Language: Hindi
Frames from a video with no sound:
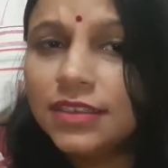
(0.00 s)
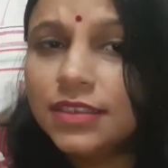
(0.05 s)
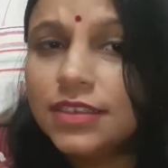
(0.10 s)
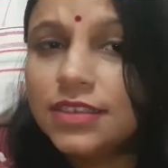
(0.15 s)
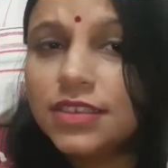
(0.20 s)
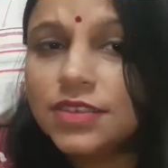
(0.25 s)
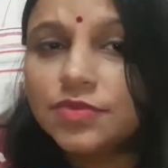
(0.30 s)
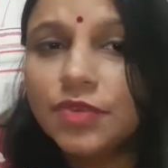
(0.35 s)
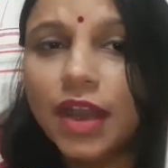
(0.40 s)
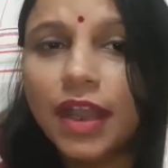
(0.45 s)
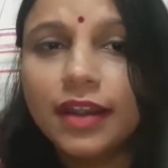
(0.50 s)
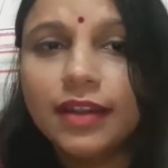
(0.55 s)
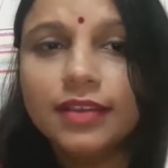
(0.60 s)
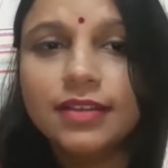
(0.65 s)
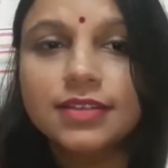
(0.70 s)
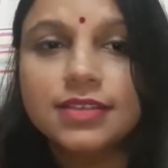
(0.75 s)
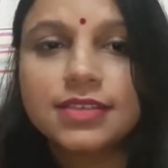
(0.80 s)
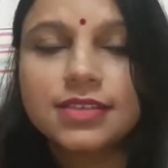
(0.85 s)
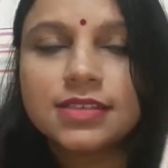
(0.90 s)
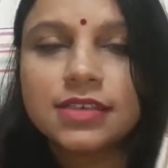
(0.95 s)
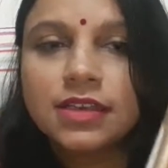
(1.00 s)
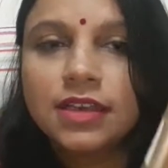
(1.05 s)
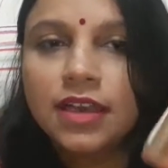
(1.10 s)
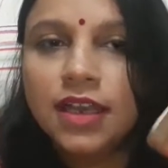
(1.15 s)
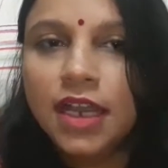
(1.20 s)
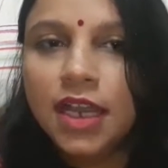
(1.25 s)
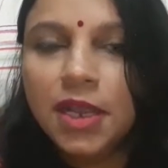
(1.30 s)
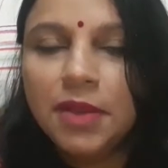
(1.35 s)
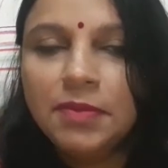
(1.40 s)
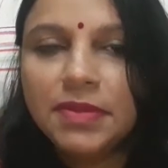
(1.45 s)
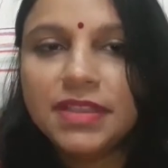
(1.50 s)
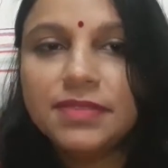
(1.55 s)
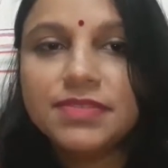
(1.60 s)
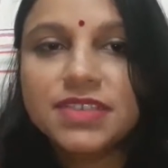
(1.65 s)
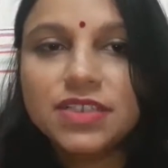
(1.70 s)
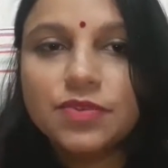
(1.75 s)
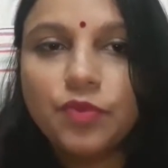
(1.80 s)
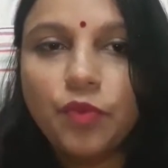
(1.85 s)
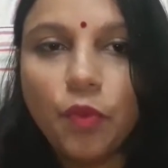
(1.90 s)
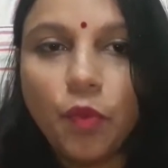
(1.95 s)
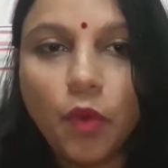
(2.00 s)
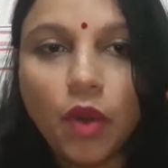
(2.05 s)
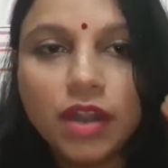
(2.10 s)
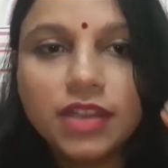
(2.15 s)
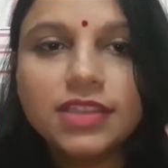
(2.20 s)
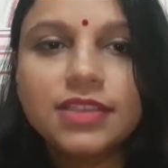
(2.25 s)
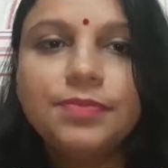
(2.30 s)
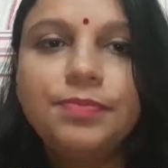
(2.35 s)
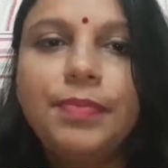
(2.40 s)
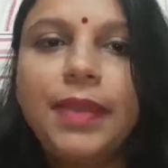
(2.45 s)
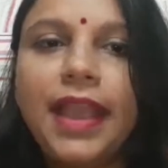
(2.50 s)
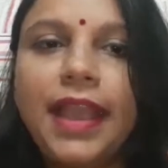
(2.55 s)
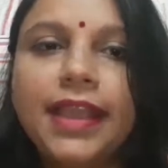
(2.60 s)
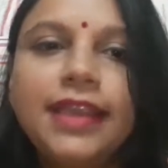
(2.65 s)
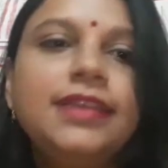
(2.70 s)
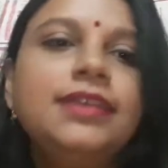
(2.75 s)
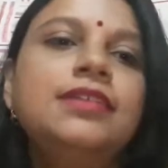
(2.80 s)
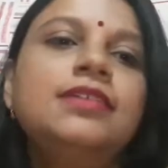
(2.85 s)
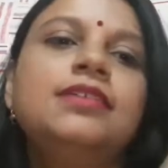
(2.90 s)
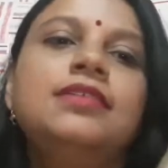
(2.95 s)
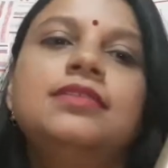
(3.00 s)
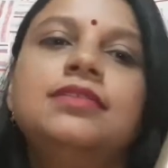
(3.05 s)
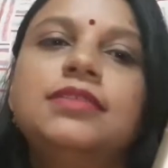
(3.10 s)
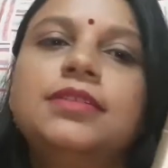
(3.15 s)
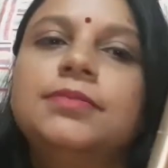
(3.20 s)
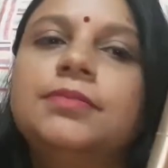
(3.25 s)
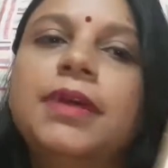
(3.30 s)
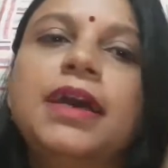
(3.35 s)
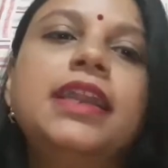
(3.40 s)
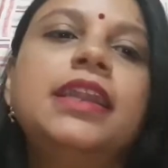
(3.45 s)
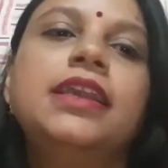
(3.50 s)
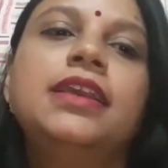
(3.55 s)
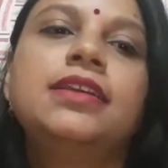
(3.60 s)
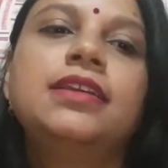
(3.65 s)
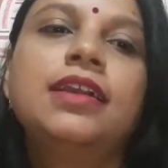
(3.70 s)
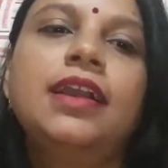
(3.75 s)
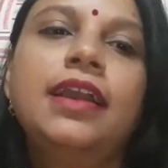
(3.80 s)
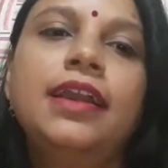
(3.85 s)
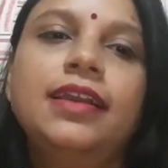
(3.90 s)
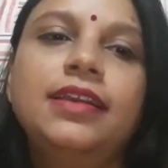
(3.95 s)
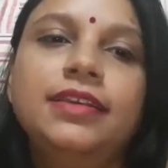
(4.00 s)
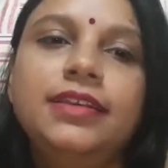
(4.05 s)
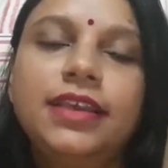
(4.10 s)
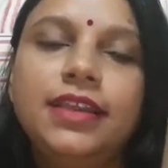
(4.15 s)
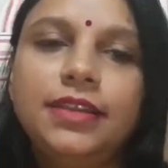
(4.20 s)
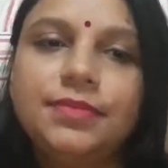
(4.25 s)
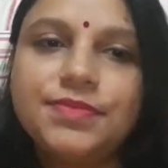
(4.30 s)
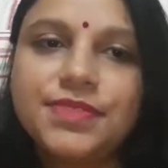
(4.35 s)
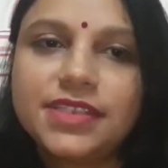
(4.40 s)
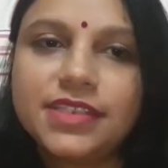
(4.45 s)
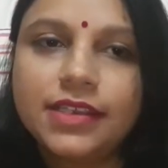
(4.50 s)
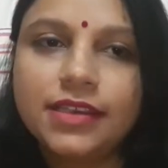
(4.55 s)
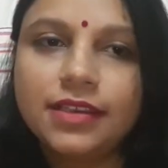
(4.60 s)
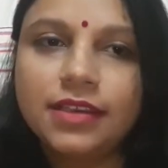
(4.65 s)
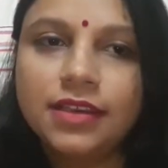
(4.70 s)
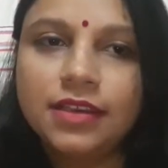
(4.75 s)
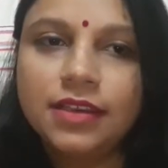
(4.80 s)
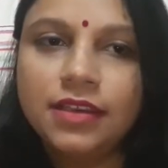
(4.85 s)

दिस वन इज दिस वर्थ पेइंग द मनी ये लिपस्टिक